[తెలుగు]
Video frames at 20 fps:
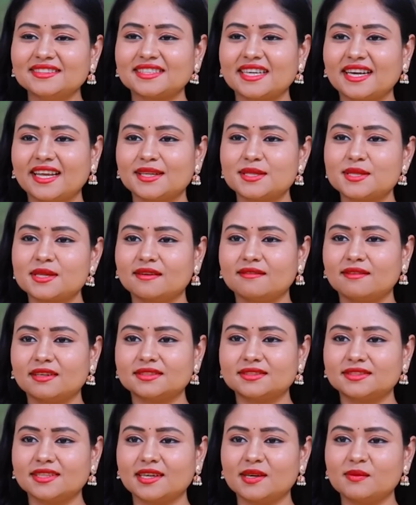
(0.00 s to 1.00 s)
సరే ఏం సార్
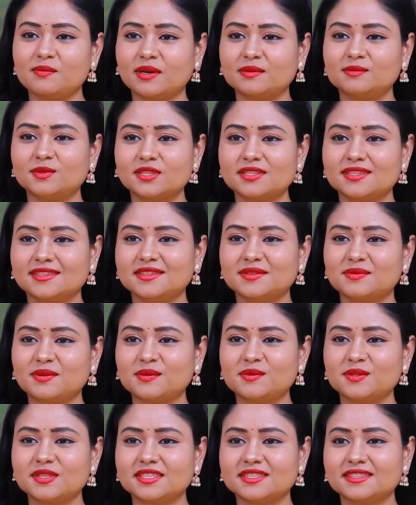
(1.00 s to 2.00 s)
వరుసగా ప్రమోషన్స్
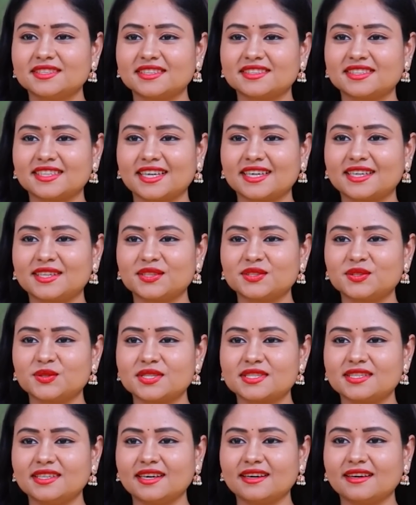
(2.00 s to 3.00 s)
ప్రమోషన్స్ అసలు ఎక్కడ
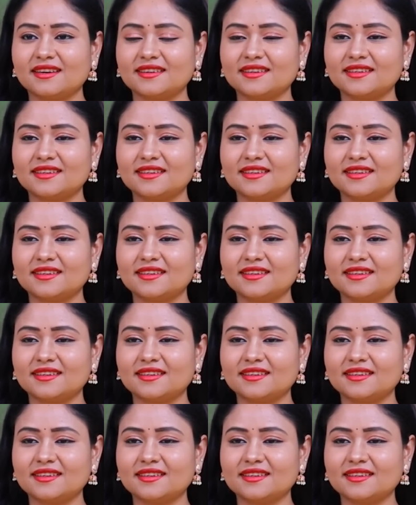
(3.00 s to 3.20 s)
చూసినా